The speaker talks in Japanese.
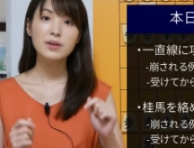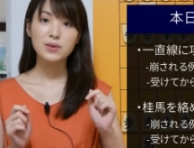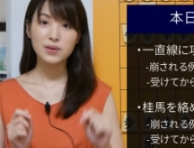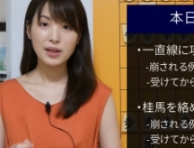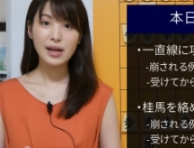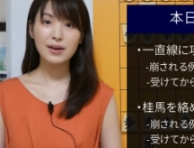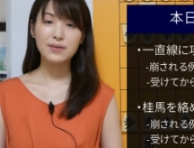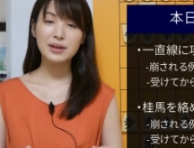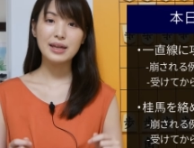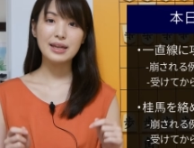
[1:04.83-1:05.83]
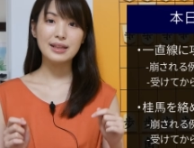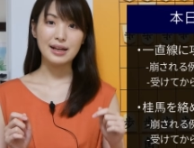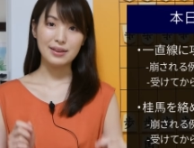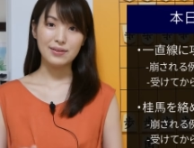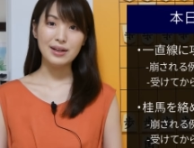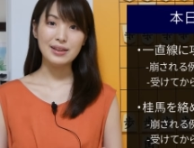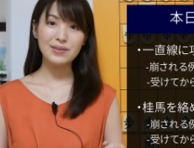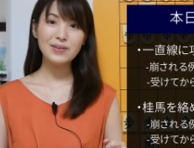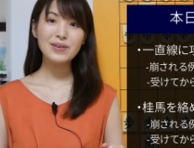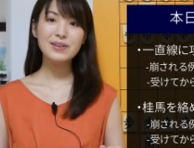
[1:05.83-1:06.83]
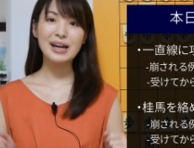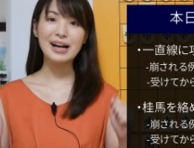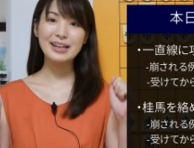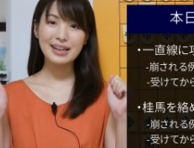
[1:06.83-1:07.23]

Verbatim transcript: そして受け切った後にどのように反